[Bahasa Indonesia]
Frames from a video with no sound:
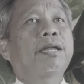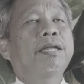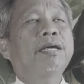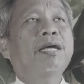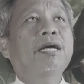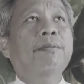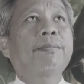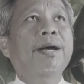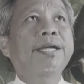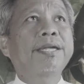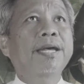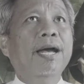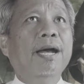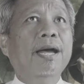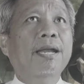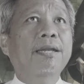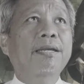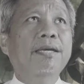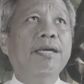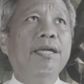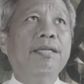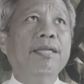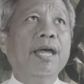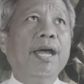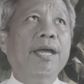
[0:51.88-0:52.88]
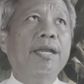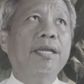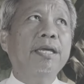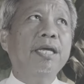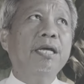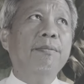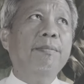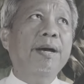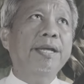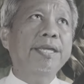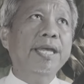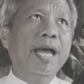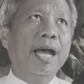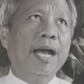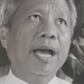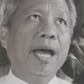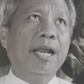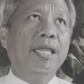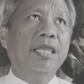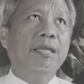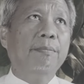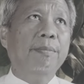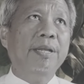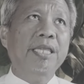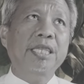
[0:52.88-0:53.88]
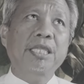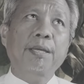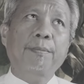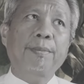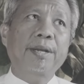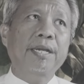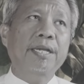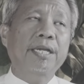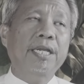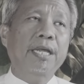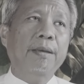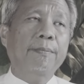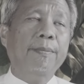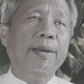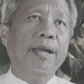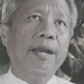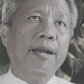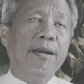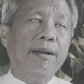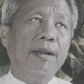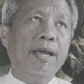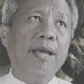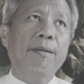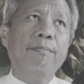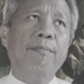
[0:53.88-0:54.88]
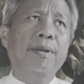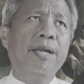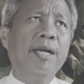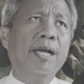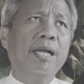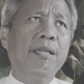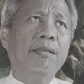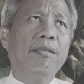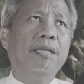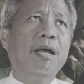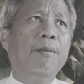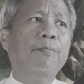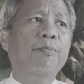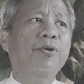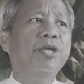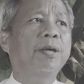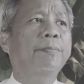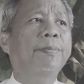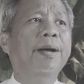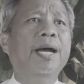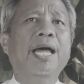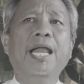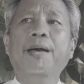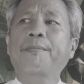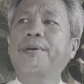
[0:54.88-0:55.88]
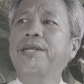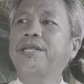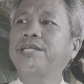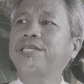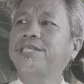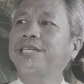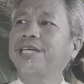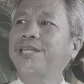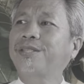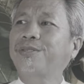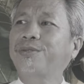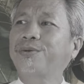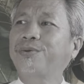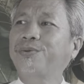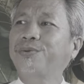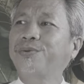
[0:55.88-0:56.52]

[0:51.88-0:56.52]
jadi kebanyakan kita ini kebanyakan teman-teman di DPRD mereka tidak punya pengalaman di situ.